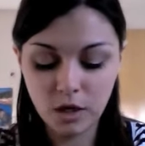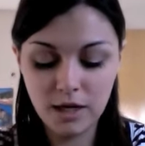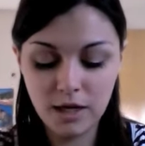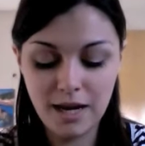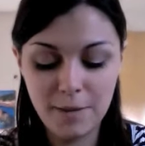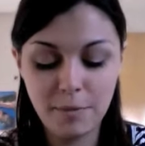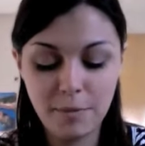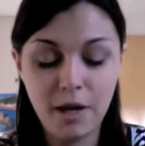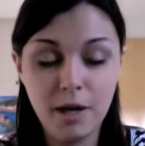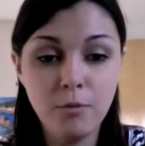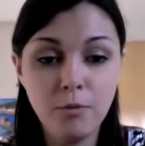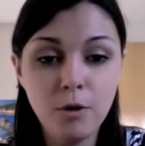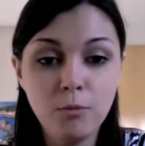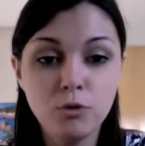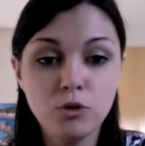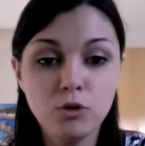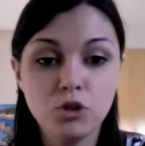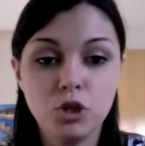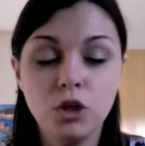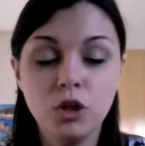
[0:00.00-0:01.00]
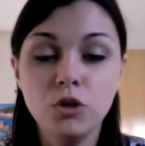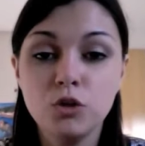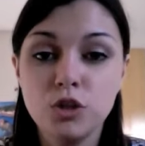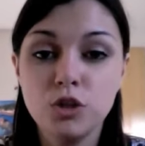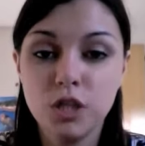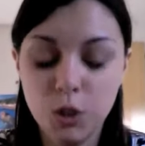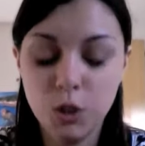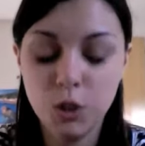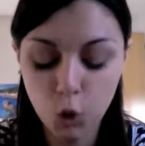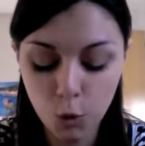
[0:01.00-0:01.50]
la Primer Potion de
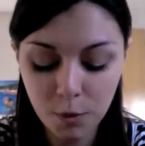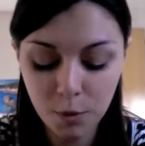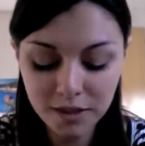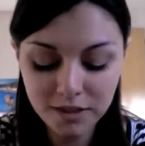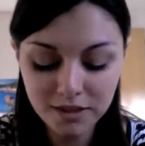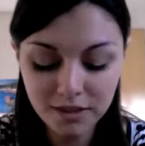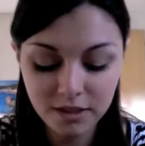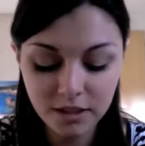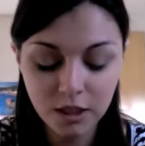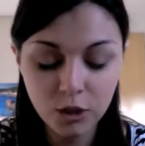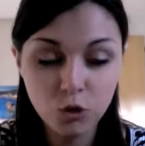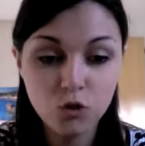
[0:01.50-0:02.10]
chez Urban Decay